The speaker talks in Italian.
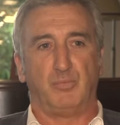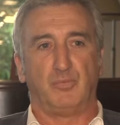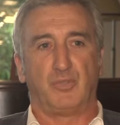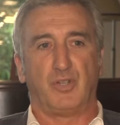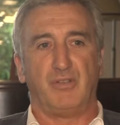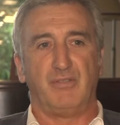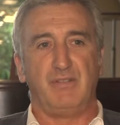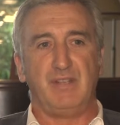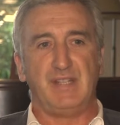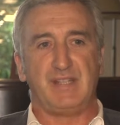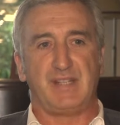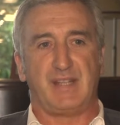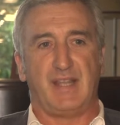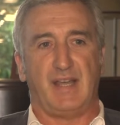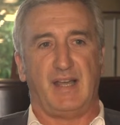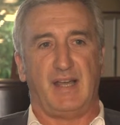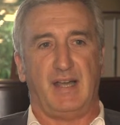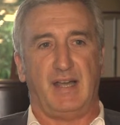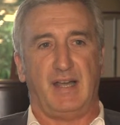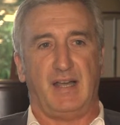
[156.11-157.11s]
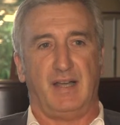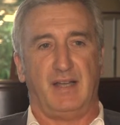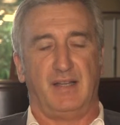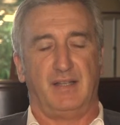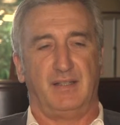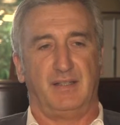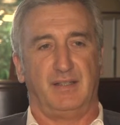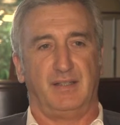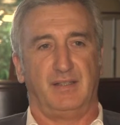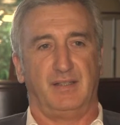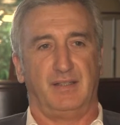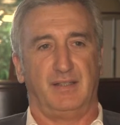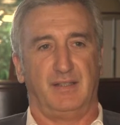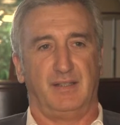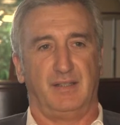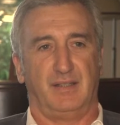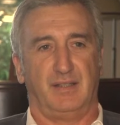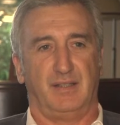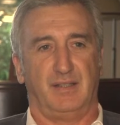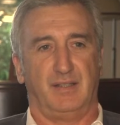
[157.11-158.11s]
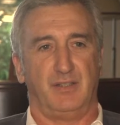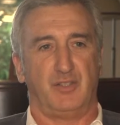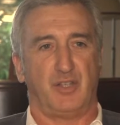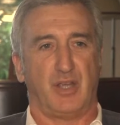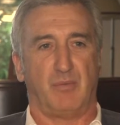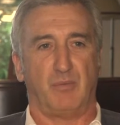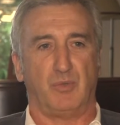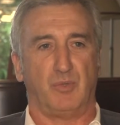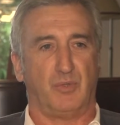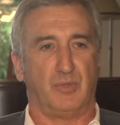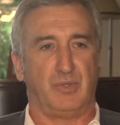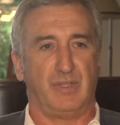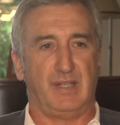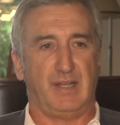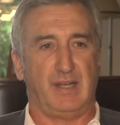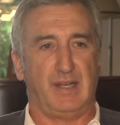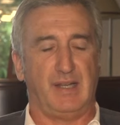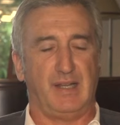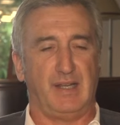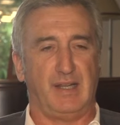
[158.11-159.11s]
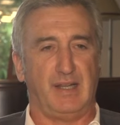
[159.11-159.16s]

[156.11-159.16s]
punto di vista eh, diciamo del,